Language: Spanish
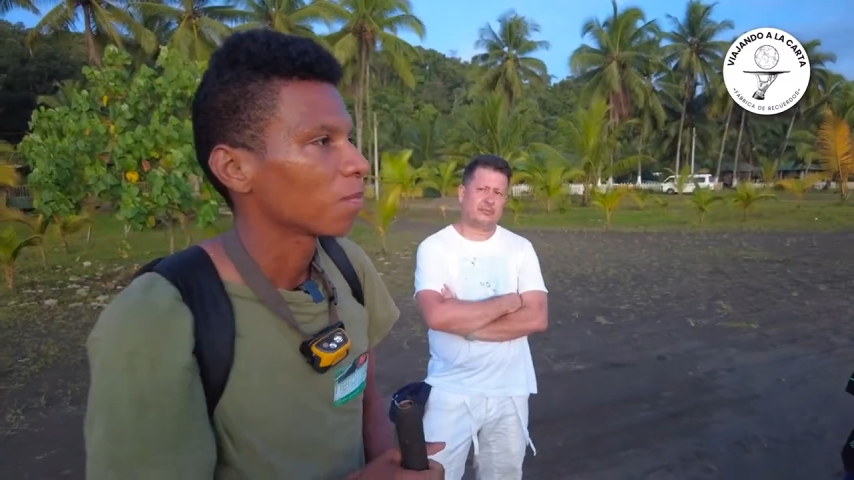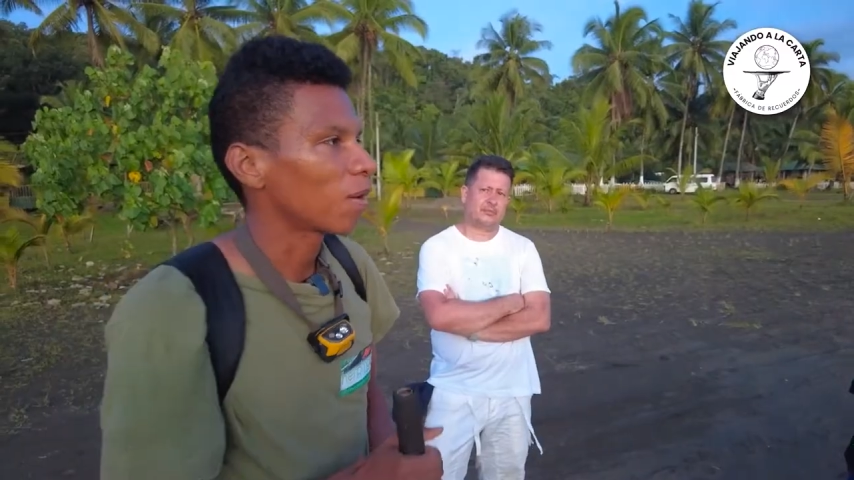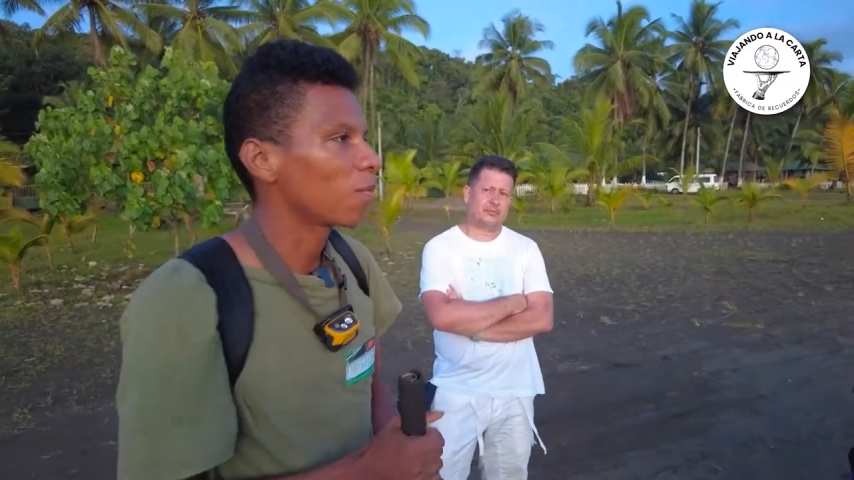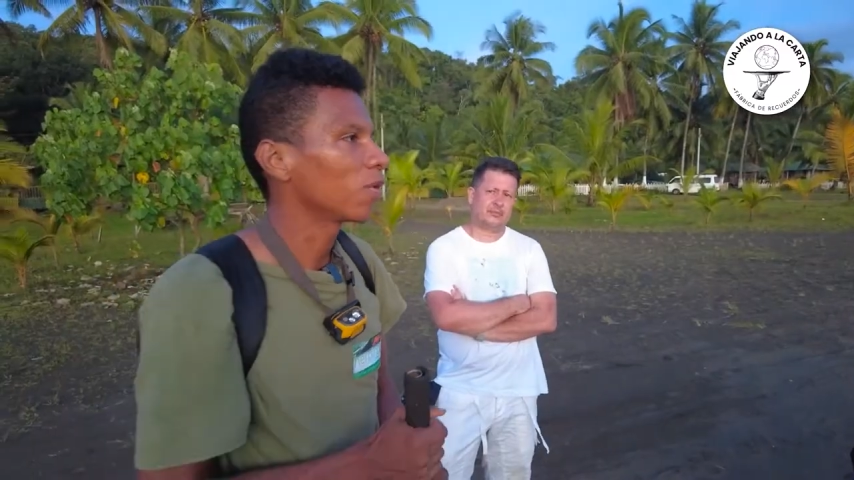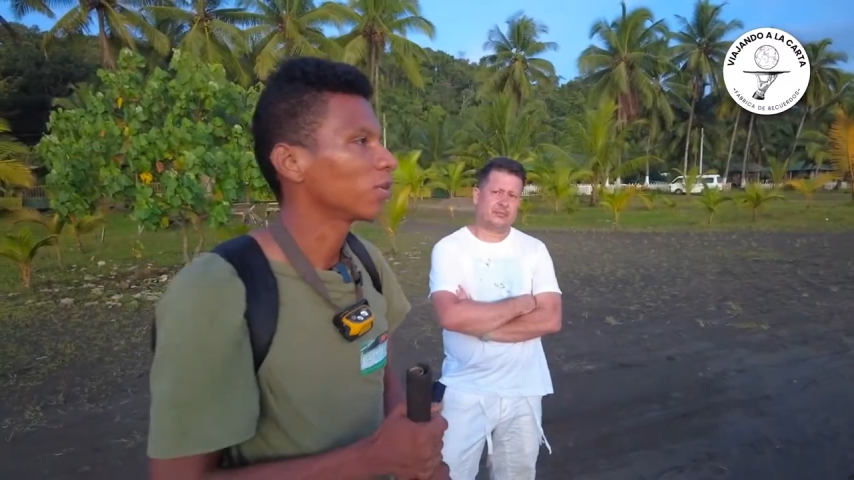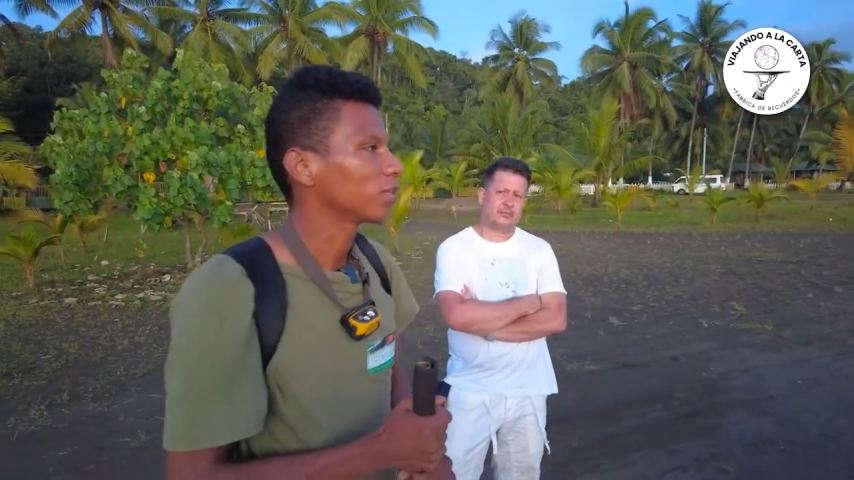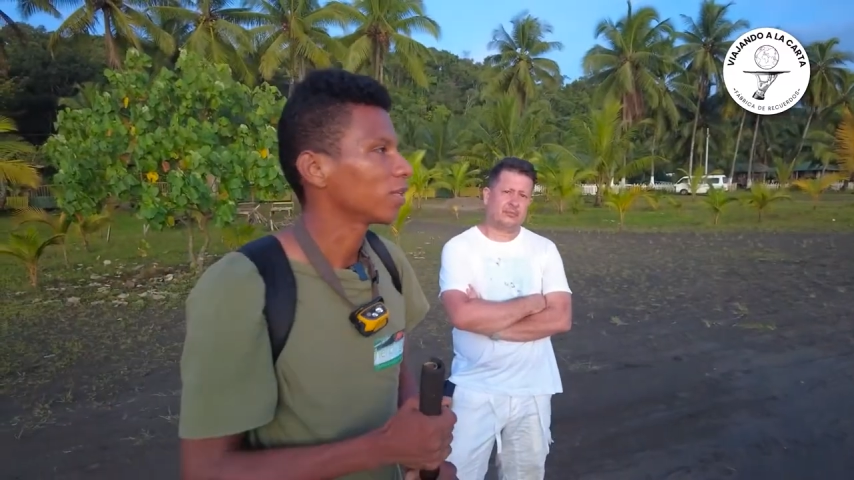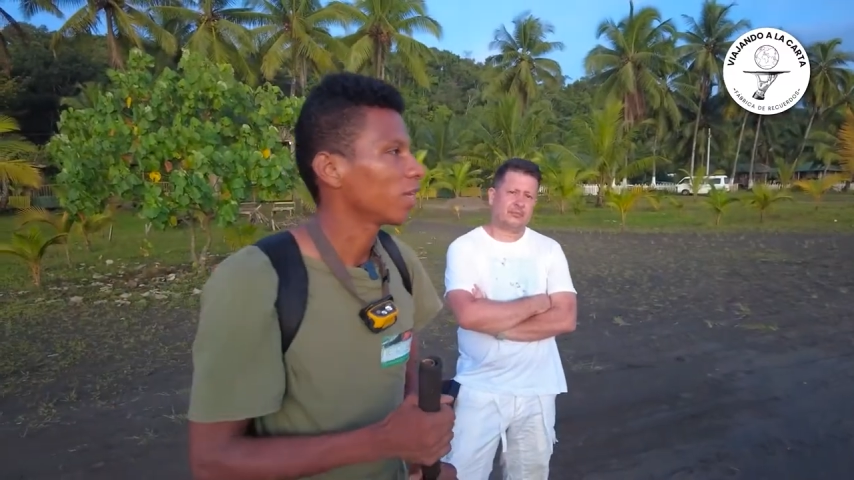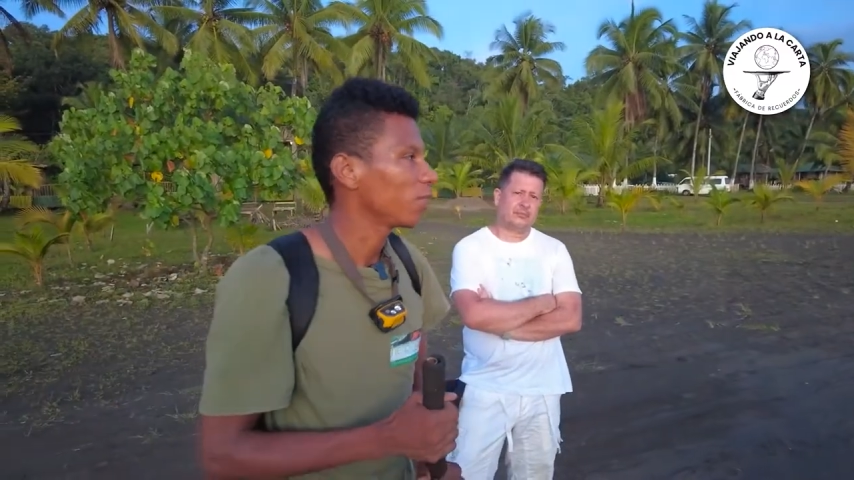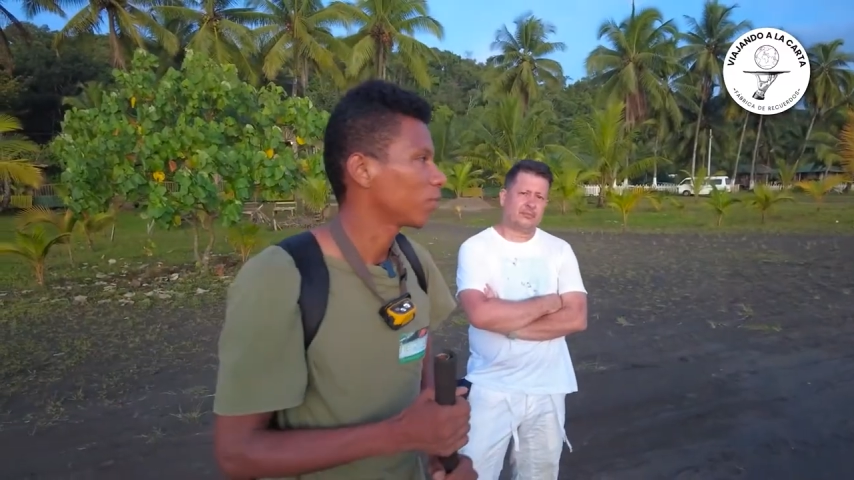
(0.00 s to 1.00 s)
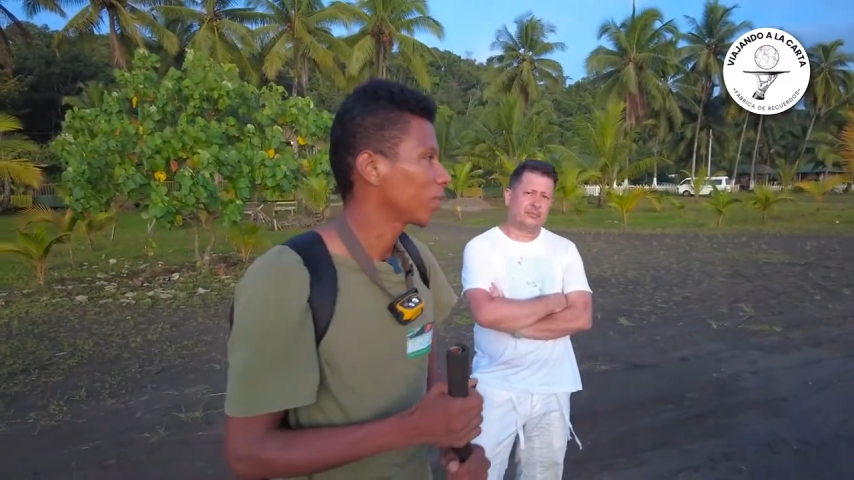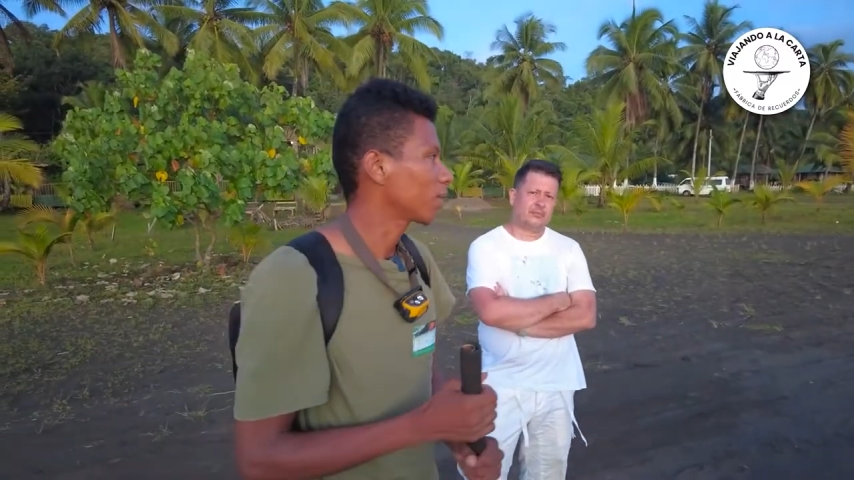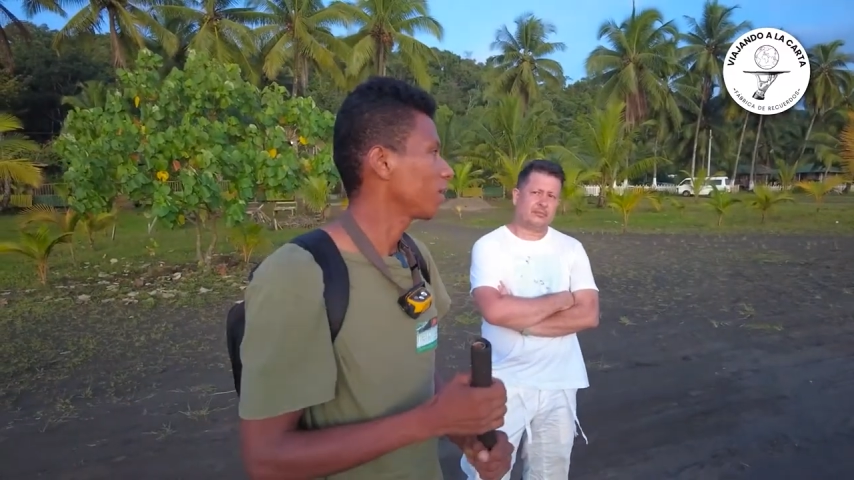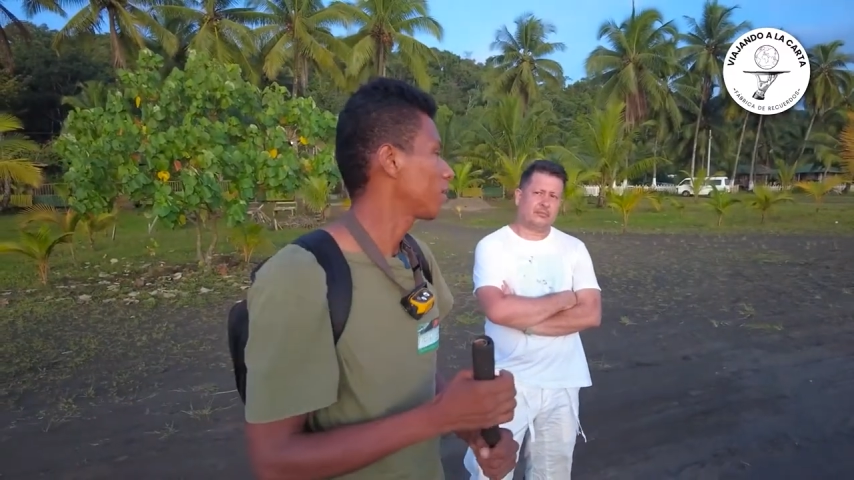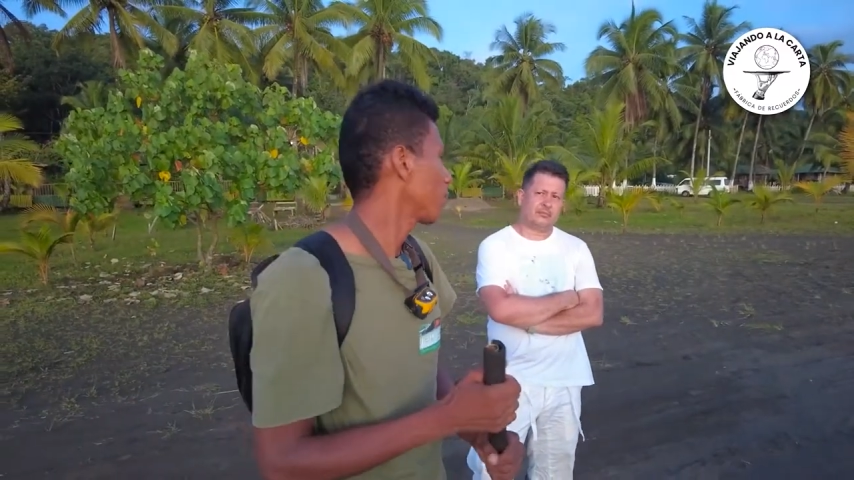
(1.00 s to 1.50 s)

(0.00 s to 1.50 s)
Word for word: vamos a disfrutar de esta